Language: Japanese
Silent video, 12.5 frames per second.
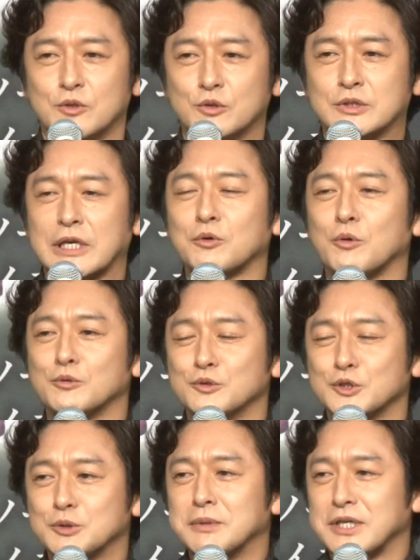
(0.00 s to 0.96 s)
歌の
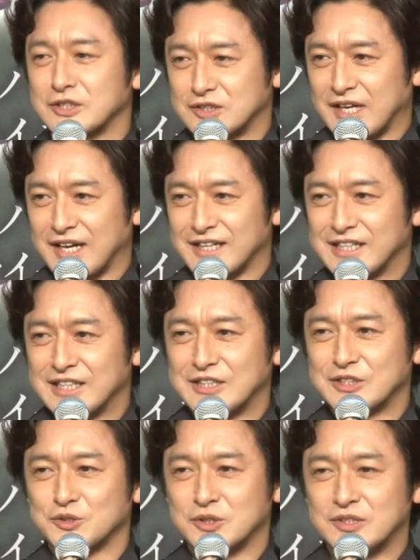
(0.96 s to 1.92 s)
素晴らしさ
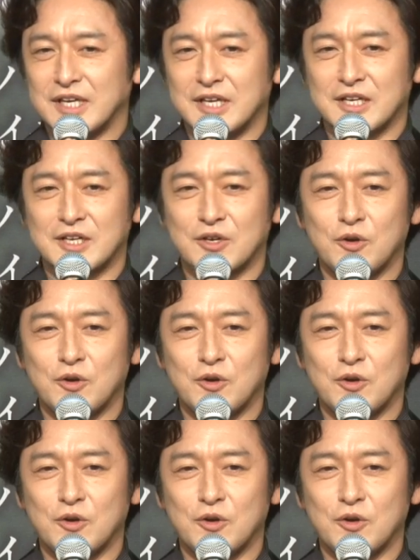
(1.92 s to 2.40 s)
そして